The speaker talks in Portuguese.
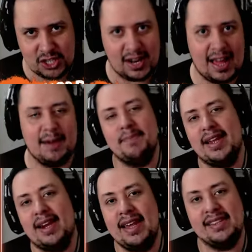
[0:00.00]
gente lá.
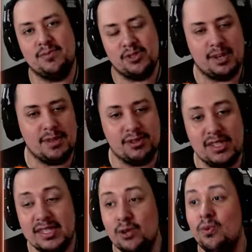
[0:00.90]
Beleza, meus
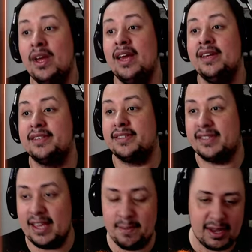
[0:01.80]
amigos? Então,
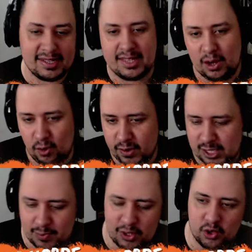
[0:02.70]
sem mais
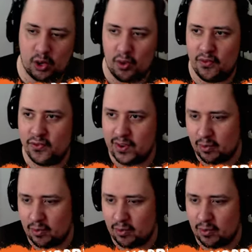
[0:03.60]
delongas, pessoal,